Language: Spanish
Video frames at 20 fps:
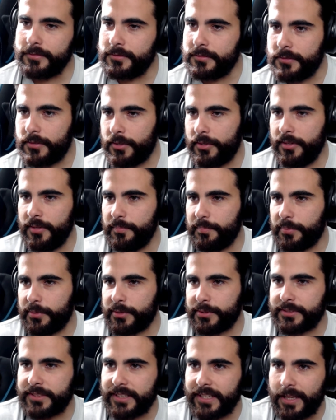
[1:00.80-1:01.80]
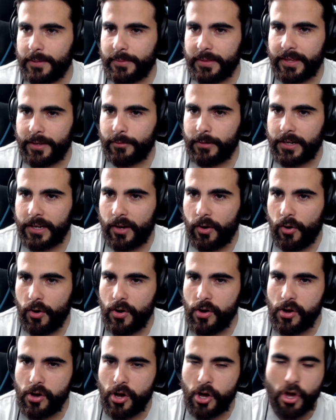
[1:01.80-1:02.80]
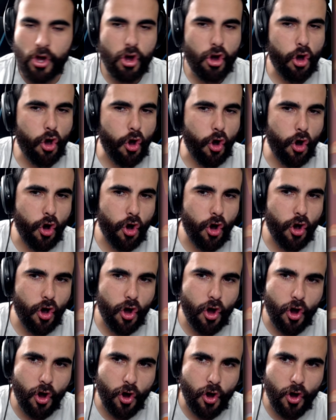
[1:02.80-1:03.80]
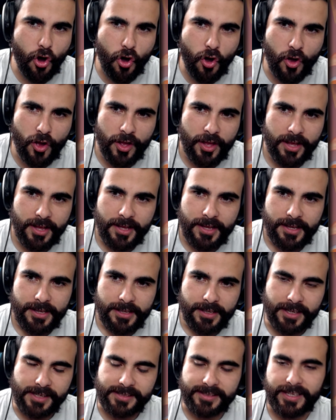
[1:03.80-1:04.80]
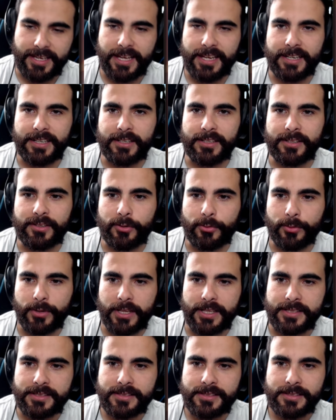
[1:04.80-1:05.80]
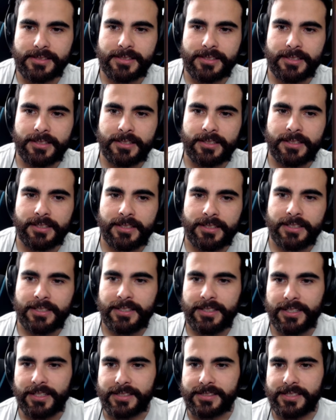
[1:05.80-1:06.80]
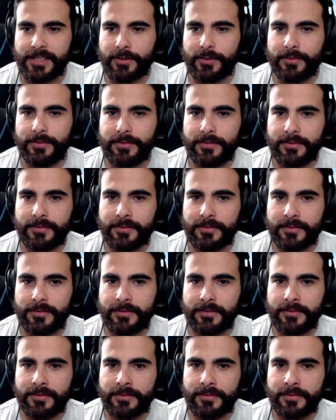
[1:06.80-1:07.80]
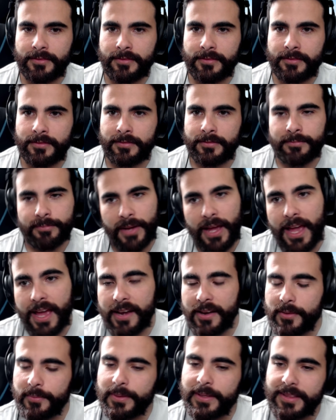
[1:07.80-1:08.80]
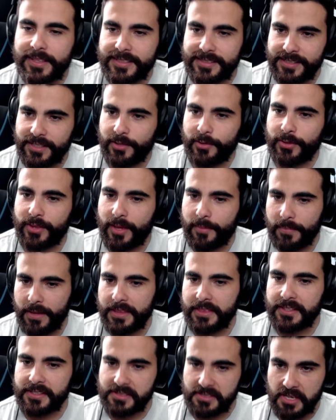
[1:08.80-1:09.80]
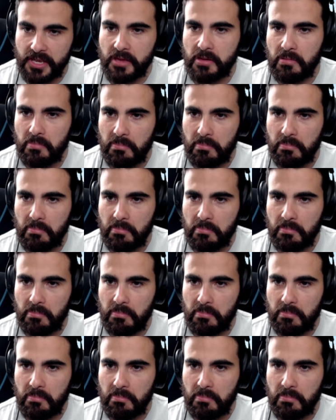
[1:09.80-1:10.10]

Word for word: O no importa, ya me da igual. ¡Oh! oh, oh, oh. Que sean runas. Que sean... Bueno, 25 diamantes, ¿eh?